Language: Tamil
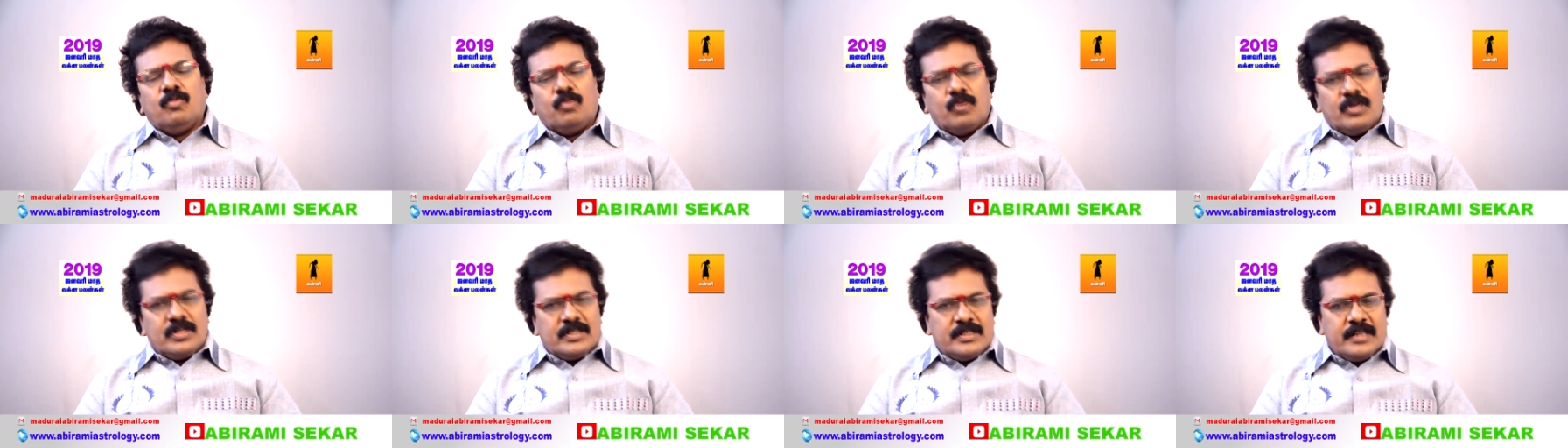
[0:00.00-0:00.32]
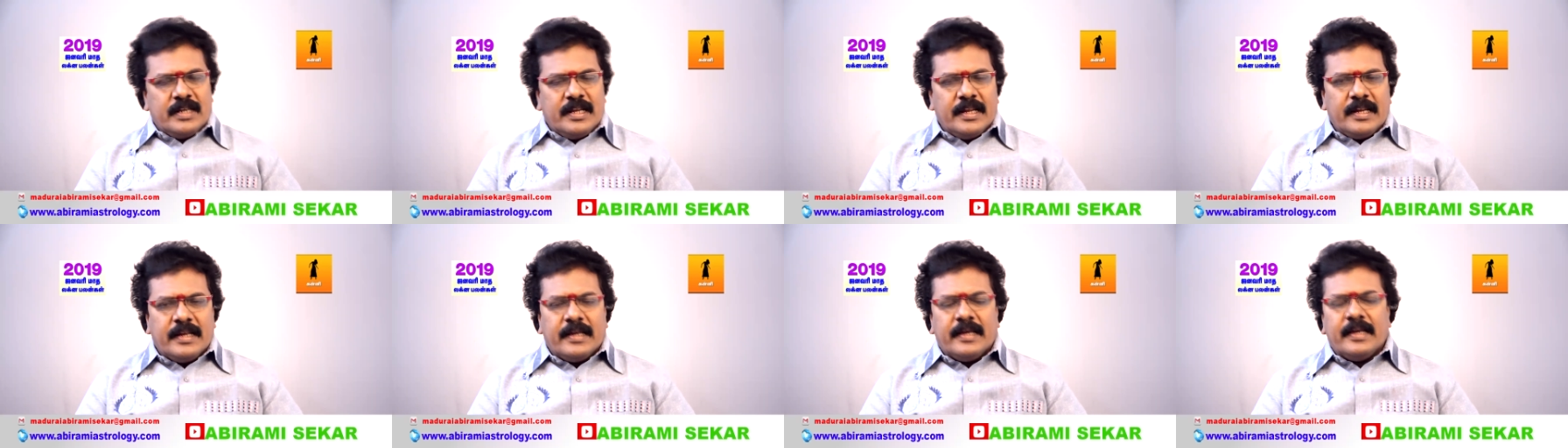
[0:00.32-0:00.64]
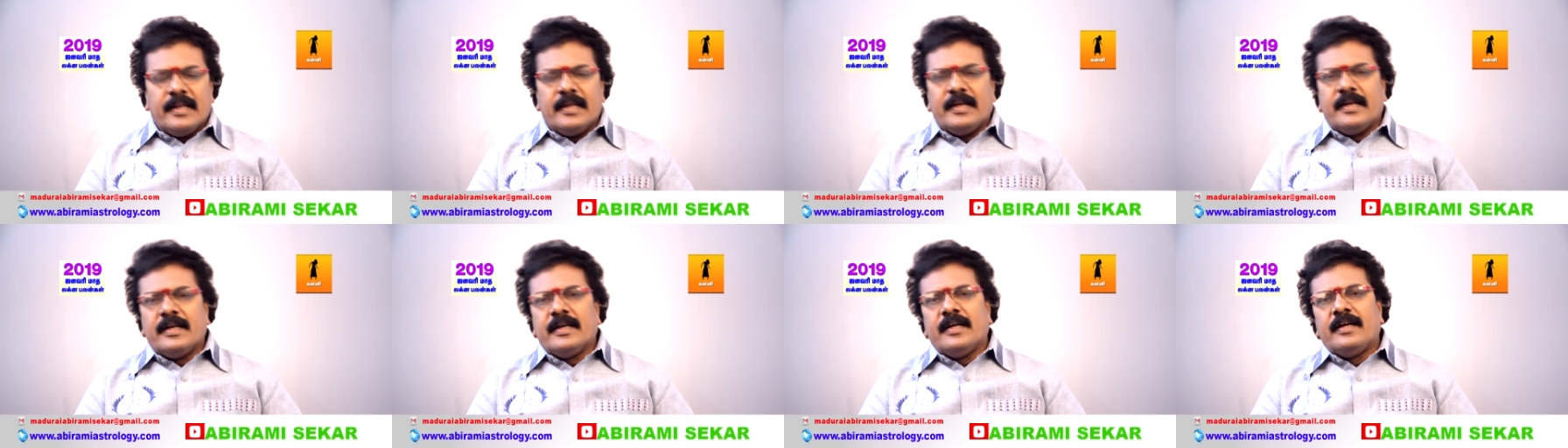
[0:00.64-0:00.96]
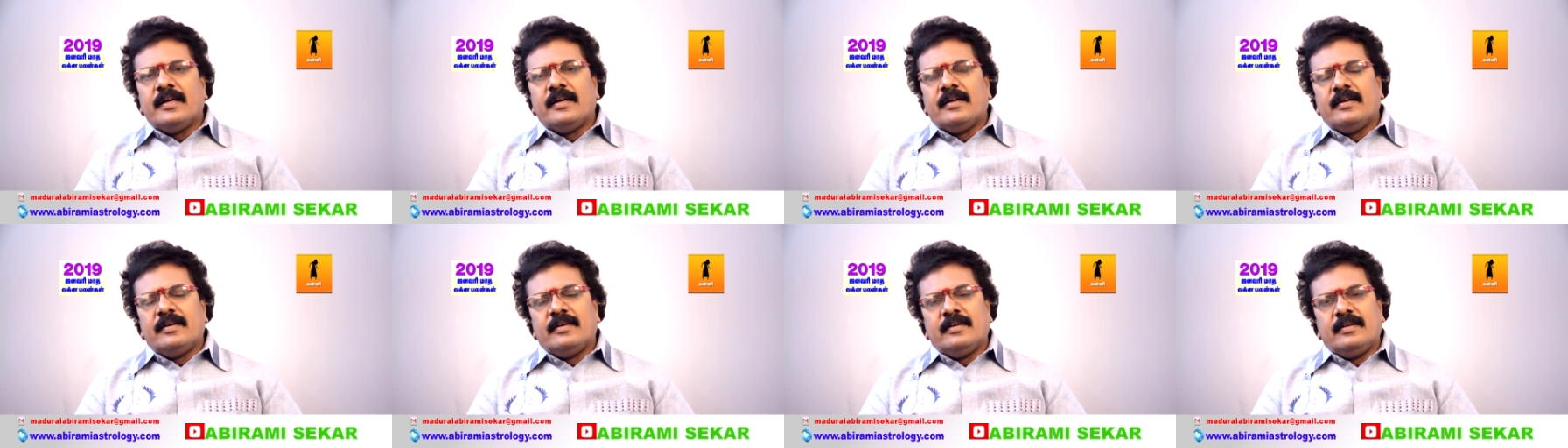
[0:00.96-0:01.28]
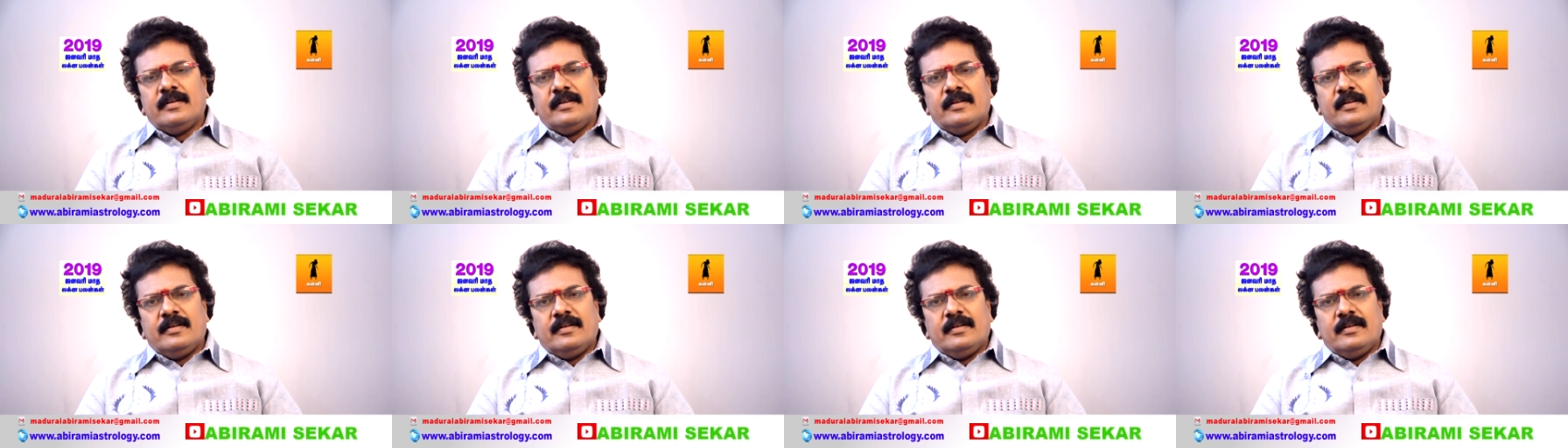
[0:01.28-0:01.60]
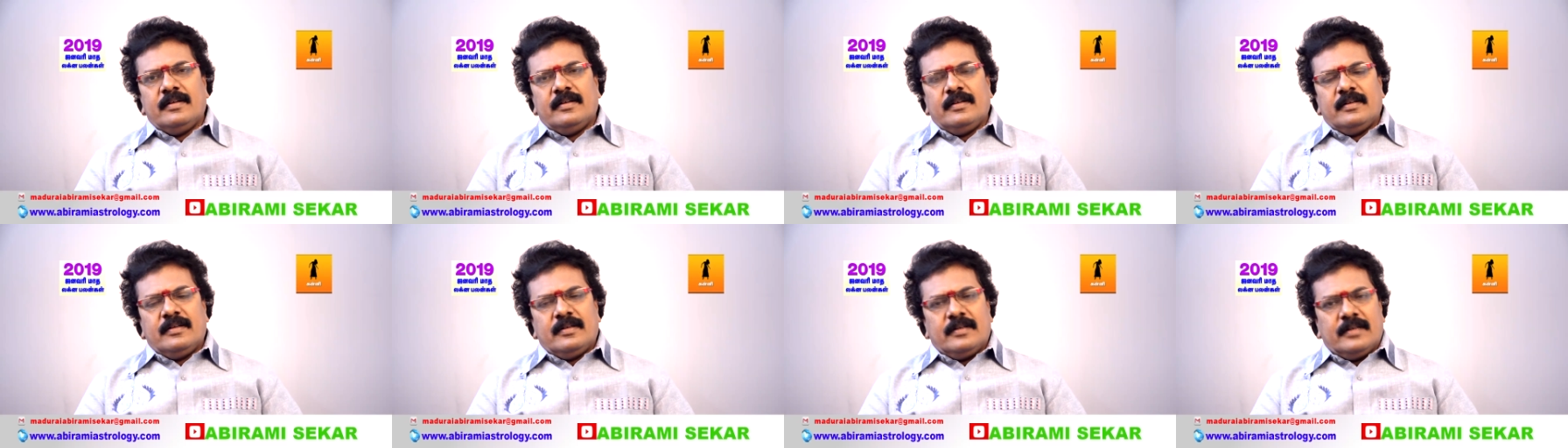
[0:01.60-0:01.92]
ஒரு சிலருக்கு இருக்குது
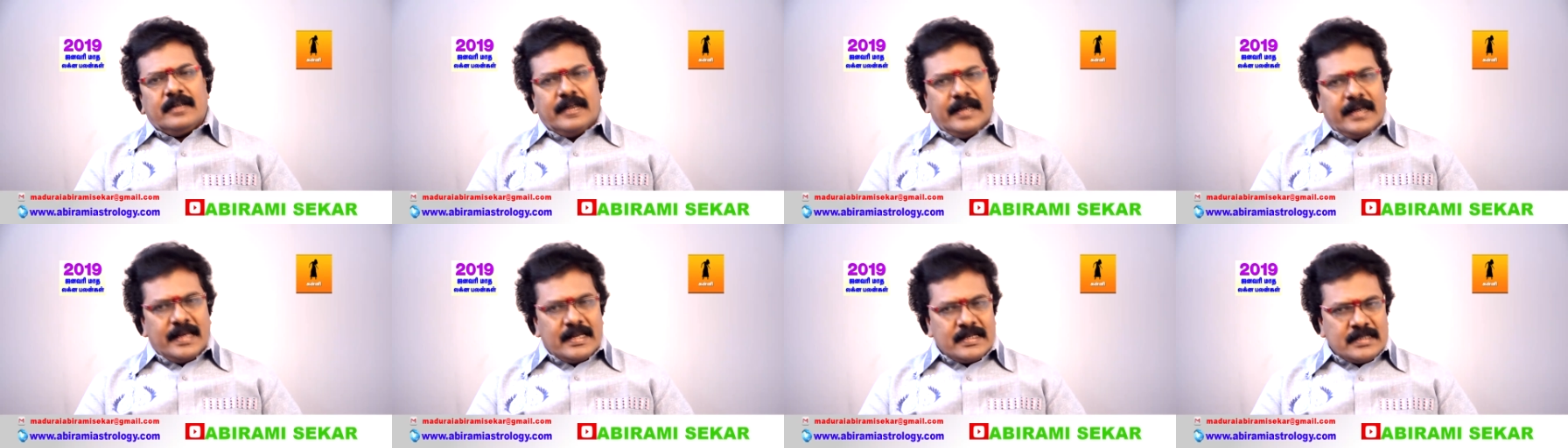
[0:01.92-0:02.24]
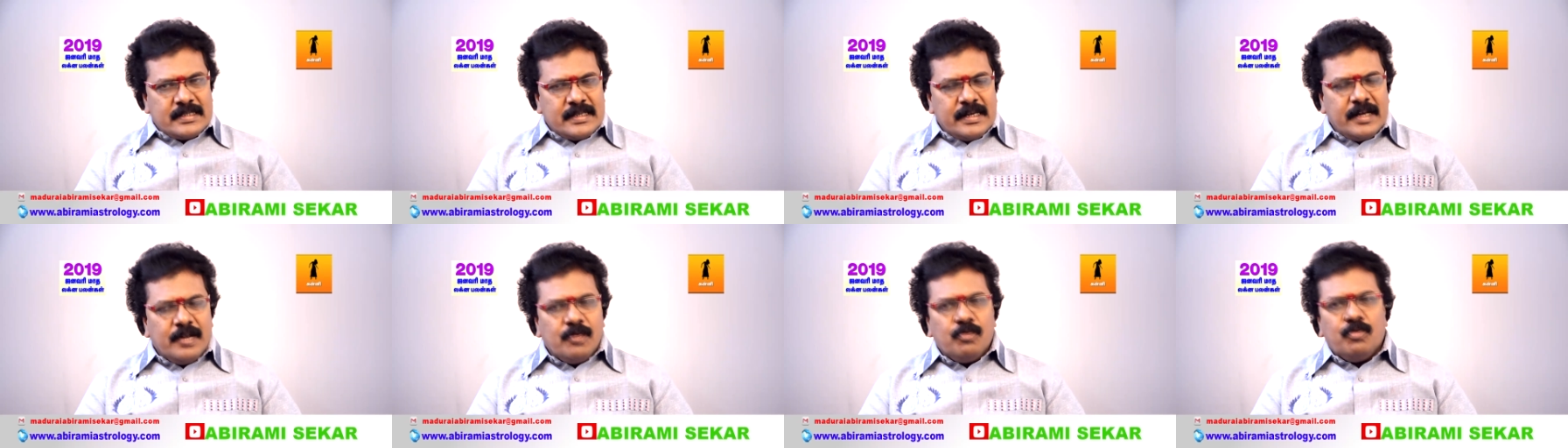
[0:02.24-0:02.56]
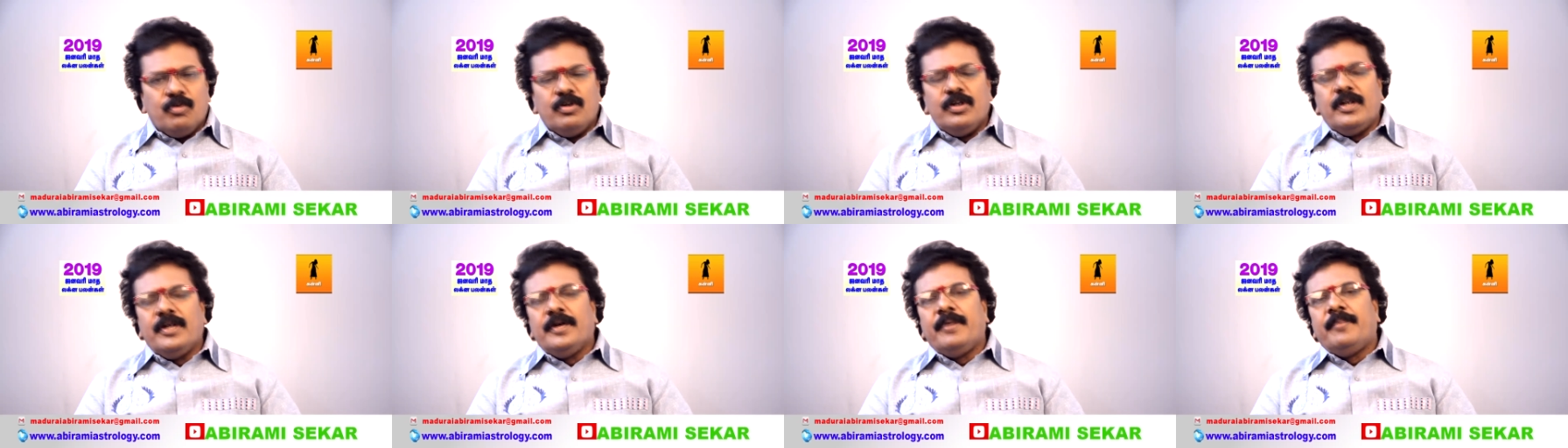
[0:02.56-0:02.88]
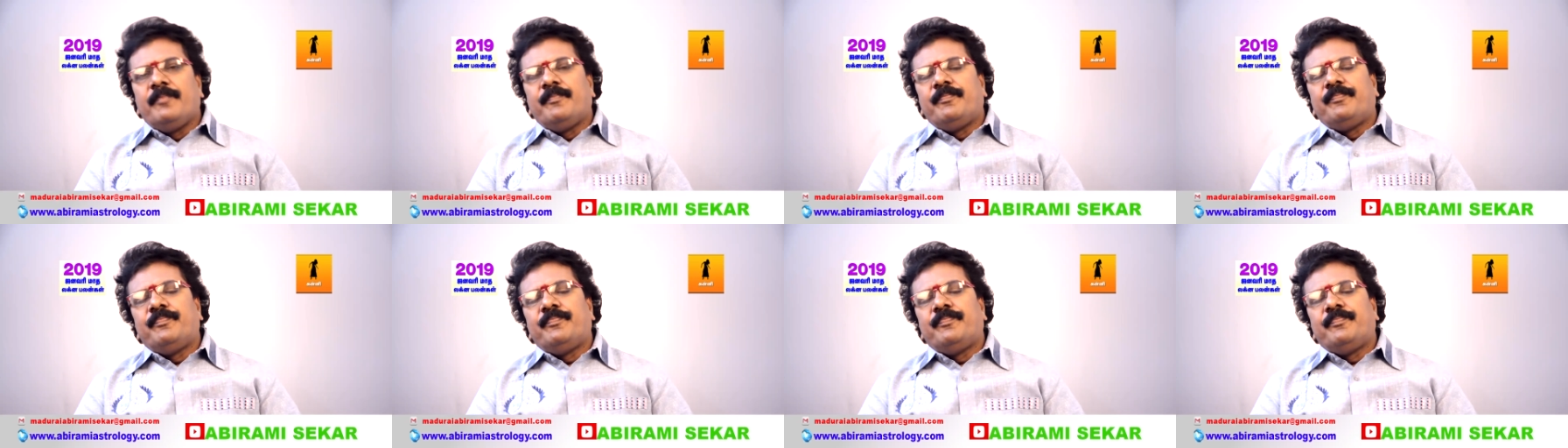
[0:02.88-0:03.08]
ஹையர் ஸ்டடி உண்டு